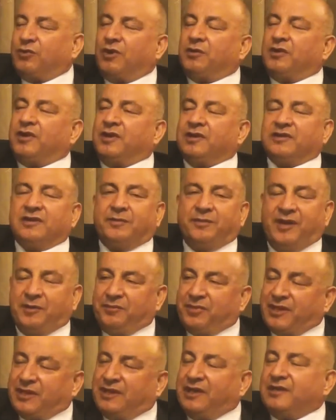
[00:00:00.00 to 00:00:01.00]
وطبعا
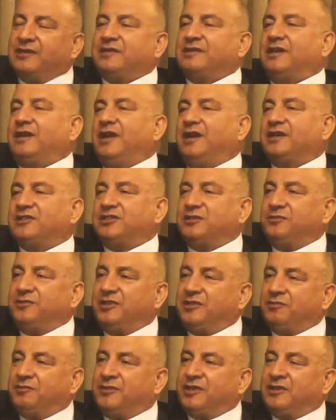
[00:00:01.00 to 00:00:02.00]
بقيادة
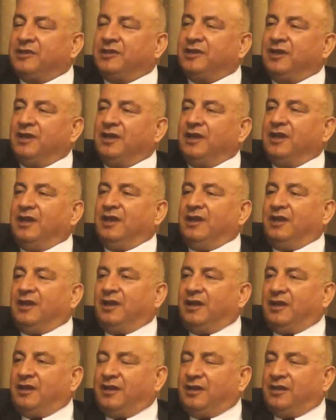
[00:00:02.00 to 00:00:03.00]
الهاشميين من
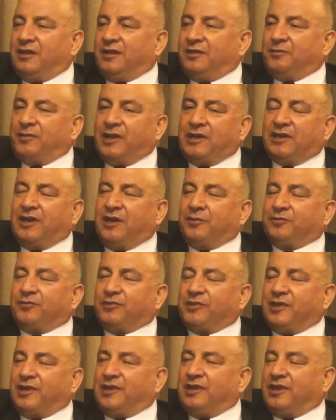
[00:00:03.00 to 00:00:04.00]
الملك عبد
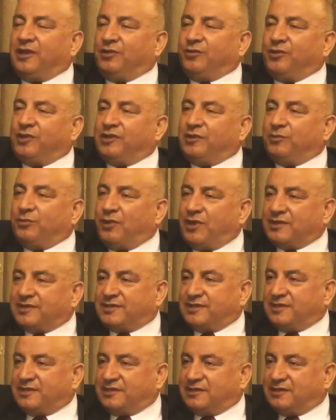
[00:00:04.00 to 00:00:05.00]
الله الأول
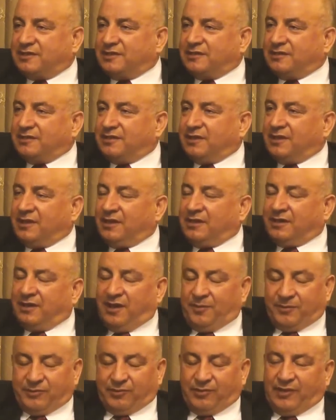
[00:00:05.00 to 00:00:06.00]
المؤسس
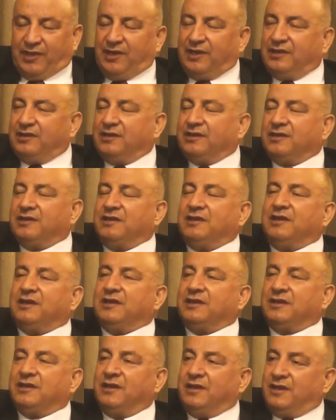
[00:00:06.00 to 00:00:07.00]
رحمة الله عليه
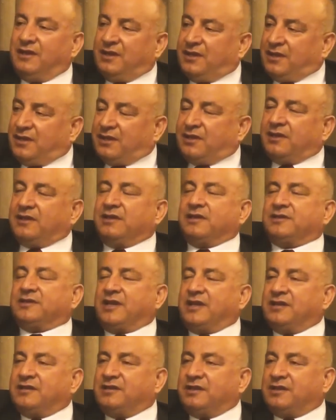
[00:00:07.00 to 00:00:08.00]
إلى آه،
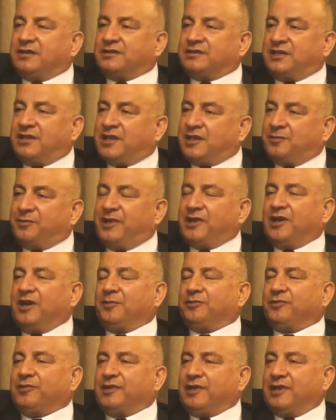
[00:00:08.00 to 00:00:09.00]
سيدنا جلالة الملك
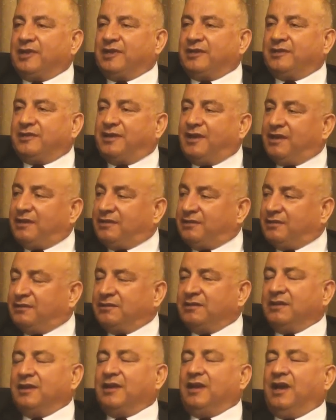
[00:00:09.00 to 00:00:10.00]
عبد الله الثاني
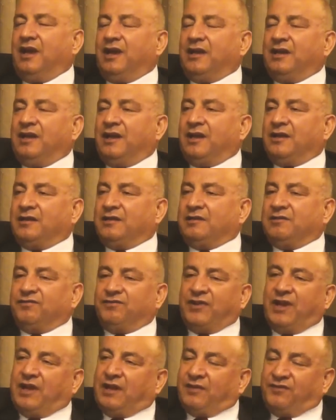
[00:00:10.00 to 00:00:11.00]
الآن
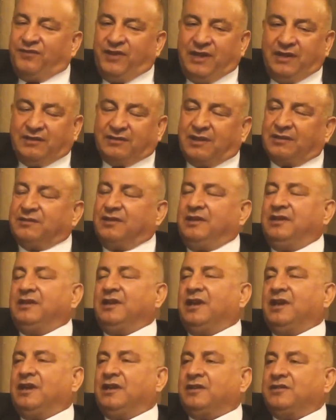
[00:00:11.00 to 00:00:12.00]
ففي
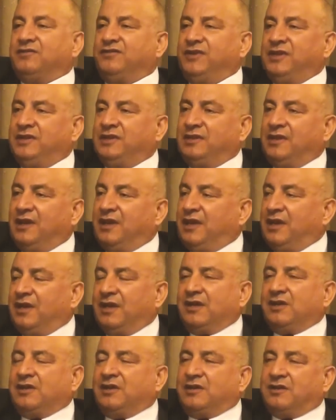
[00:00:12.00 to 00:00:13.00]
تضحيات في
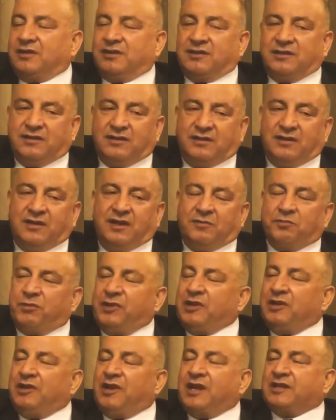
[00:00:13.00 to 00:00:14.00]
آه،
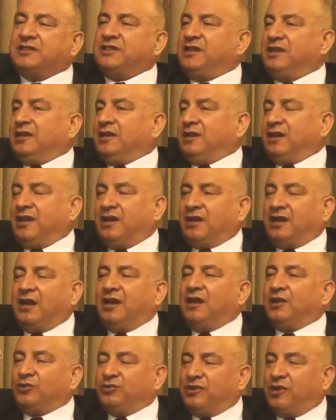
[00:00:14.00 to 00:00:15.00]
من لا شيء
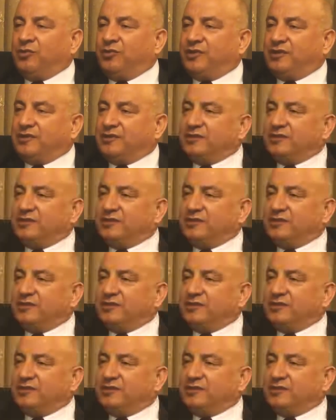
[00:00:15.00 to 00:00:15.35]
خلقوا دولة